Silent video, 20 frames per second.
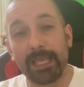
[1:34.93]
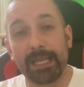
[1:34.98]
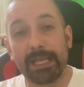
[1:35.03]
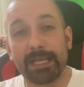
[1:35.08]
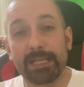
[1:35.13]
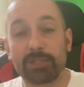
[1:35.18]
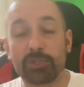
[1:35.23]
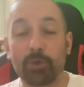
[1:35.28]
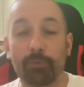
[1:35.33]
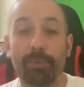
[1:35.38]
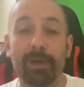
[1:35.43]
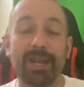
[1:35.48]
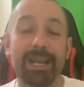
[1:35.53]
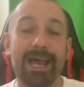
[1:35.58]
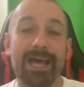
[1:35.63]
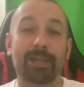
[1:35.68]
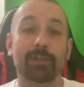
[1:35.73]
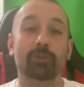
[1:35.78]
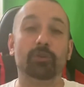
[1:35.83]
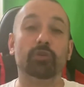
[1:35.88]
Sto
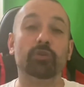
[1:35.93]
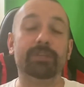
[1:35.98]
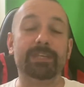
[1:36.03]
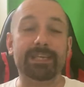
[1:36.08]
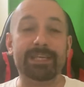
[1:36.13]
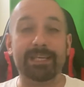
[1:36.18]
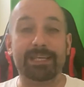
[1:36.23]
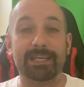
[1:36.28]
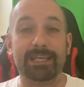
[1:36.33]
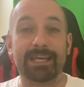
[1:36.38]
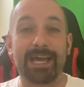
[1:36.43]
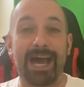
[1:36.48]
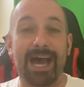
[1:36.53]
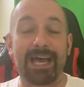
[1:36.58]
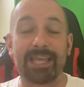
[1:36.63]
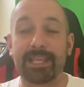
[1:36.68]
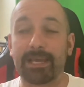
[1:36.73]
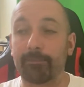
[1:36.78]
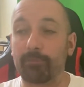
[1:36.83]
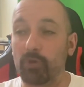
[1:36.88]
parlando di eh,
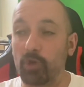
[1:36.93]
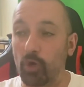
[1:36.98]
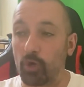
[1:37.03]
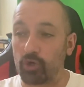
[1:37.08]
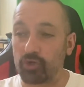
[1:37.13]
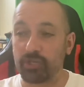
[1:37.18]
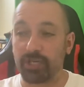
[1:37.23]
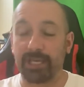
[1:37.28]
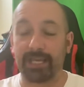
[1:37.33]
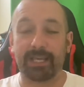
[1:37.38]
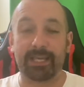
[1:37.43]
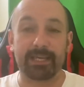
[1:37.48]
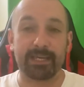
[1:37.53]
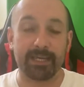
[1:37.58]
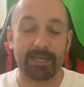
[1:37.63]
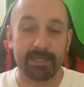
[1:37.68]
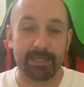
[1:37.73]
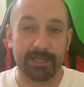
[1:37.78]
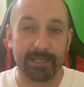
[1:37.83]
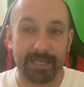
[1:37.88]
Adam Lojek,
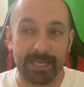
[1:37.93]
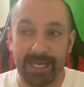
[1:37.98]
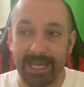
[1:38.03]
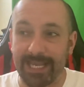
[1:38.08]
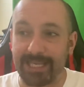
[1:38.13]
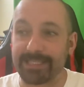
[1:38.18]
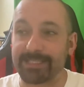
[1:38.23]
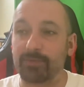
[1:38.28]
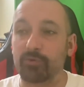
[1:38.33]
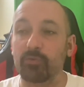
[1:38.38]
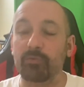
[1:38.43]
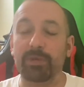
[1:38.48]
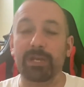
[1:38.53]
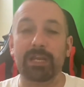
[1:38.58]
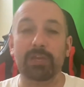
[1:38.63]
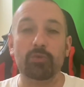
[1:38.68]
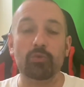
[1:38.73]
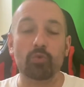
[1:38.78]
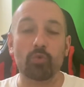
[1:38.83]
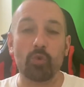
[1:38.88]
eh, classe
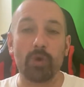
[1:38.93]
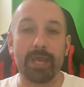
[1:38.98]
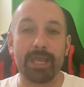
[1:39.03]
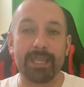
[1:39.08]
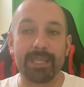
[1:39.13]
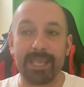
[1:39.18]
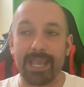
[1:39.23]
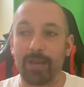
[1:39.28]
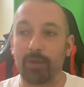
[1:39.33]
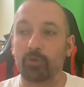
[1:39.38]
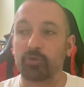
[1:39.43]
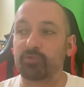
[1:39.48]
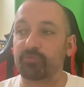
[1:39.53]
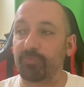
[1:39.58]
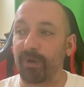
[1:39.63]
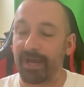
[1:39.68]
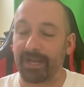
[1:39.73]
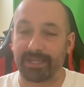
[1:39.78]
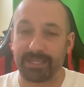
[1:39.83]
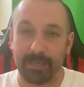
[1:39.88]
2002 dello
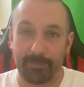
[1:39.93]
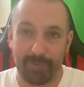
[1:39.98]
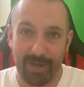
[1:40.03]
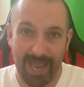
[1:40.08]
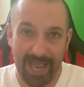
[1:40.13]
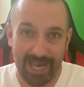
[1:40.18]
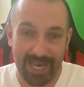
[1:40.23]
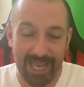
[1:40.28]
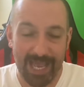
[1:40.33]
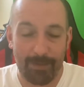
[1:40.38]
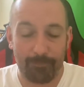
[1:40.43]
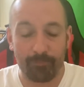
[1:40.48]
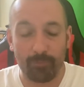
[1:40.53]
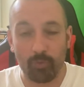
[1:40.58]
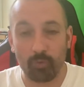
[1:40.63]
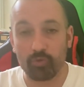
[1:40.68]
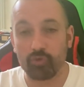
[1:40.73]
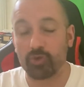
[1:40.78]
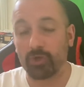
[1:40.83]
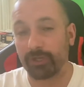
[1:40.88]
Sparta Praga,
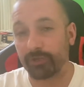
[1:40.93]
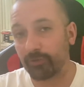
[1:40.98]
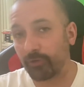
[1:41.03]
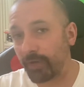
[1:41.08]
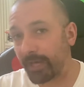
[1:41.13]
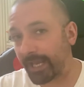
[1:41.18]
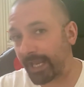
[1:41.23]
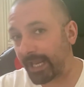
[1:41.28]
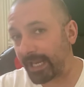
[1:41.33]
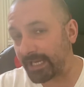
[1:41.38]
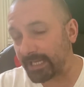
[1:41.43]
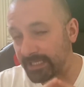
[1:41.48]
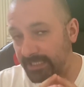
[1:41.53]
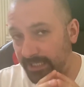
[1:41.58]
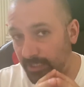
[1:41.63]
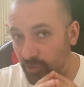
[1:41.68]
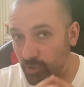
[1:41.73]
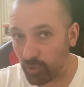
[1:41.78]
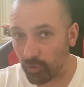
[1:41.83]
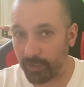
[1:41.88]
un giocatore che in
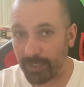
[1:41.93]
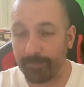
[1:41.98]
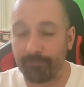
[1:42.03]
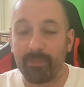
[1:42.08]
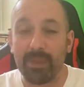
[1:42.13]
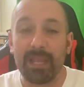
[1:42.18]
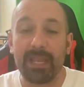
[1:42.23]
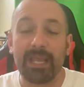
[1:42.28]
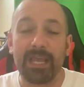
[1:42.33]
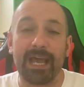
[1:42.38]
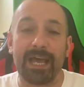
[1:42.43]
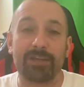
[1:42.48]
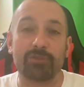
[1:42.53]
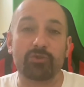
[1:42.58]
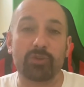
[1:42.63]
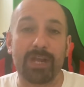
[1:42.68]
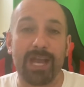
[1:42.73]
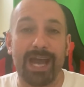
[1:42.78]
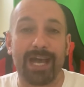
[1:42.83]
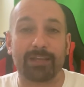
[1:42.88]
stagione ha
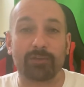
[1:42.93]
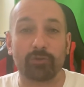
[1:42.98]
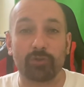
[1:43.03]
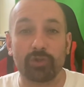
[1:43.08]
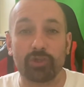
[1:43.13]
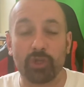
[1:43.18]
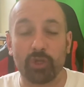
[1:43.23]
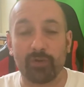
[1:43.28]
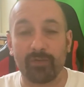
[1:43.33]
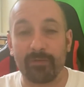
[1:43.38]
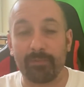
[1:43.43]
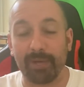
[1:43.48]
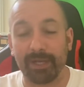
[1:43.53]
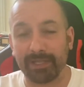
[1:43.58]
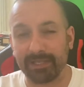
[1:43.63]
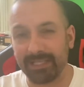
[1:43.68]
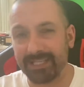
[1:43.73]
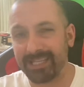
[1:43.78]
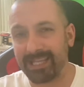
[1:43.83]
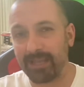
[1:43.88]
giocato 19
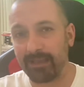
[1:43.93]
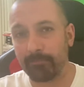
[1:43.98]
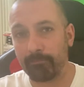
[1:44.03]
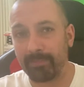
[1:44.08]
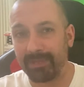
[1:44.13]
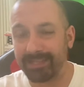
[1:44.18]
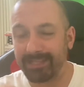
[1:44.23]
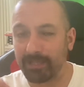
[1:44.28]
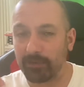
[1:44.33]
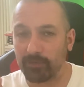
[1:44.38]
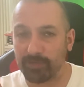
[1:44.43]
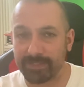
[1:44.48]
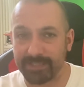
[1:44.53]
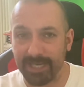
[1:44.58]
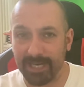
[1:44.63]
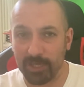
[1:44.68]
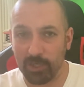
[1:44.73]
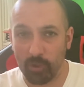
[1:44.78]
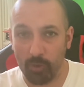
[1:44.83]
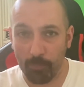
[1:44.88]
partite mettendo a
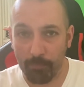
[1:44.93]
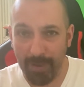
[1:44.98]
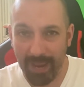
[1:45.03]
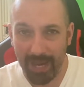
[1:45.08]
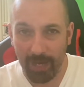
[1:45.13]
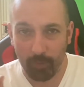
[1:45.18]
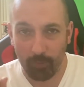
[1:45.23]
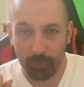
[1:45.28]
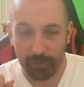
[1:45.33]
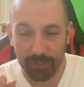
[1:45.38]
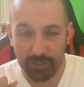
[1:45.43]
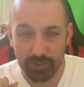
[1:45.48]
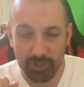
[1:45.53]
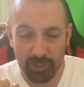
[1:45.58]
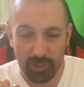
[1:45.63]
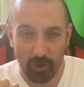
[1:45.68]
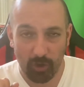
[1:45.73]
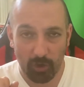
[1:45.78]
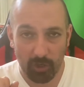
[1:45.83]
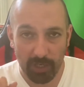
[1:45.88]
segno ben 15
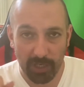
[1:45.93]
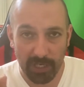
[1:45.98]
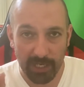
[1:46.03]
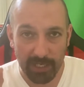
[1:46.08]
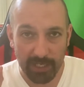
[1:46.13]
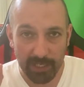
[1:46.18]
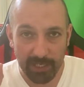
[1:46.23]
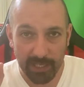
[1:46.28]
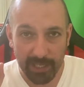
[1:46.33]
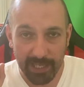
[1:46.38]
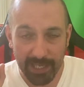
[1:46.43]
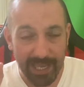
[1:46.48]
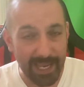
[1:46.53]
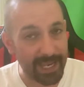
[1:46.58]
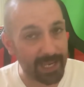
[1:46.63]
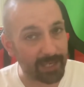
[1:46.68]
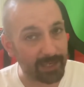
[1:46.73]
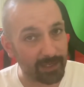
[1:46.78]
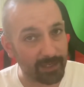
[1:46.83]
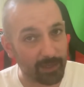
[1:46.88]
gol
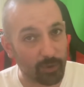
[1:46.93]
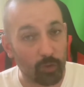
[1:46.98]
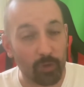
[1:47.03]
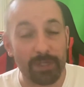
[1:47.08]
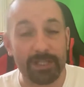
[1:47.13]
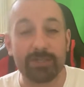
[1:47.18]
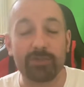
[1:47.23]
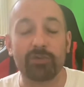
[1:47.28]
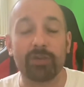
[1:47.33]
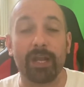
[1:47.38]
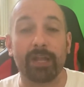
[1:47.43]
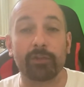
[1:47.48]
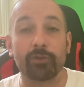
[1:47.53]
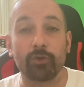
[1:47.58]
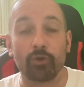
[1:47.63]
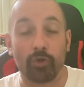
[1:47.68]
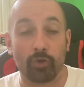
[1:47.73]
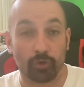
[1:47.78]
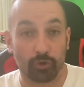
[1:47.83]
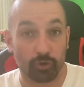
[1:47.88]
e eh,
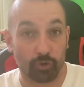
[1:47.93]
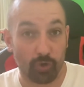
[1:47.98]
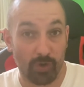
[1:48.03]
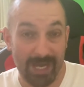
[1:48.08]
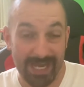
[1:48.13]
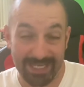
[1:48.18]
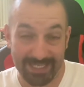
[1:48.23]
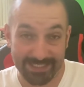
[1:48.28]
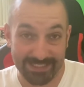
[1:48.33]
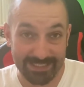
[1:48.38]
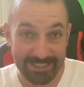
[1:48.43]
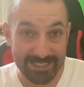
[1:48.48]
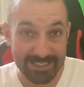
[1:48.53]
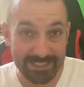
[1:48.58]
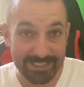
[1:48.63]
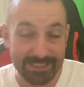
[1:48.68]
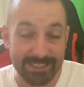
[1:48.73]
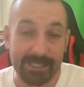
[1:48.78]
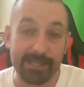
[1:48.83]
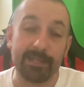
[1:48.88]
collezionando 8
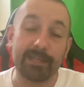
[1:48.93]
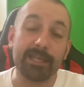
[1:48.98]
assist.